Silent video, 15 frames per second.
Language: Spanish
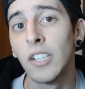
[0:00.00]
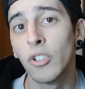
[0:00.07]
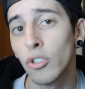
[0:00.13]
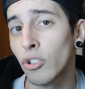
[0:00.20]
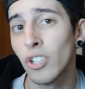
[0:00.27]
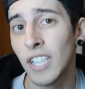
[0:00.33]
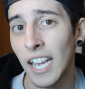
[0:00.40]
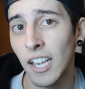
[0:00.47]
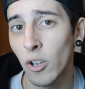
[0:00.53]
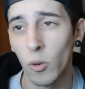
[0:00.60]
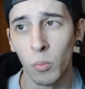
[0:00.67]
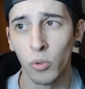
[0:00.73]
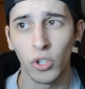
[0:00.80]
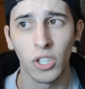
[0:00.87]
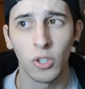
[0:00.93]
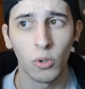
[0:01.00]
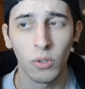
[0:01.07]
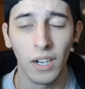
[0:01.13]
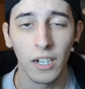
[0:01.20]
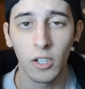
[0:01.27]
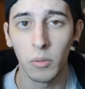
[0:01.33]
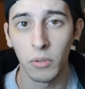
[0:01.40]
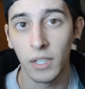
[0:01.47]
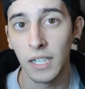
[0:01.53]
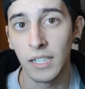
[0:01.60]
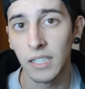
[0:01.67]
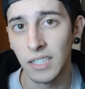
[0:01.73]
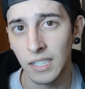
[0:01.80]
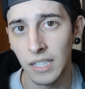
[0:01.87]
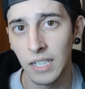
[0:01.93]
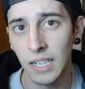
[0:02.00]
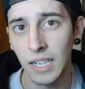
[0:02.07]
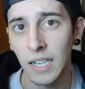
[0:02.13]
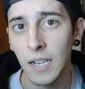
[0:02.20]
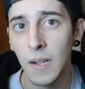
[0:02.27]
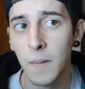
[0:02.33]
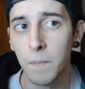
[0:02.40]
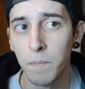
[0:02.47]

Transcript: soy gay, homosexual, como quieran decirle.